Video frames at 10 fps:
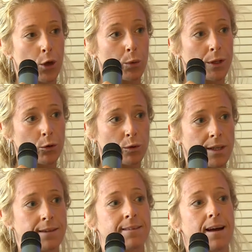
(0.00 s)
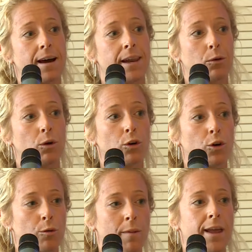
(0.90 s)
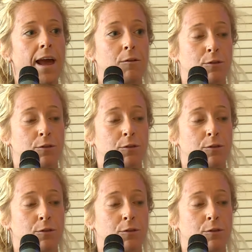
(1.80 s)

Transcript: quindi utilizzare quello che ormai è il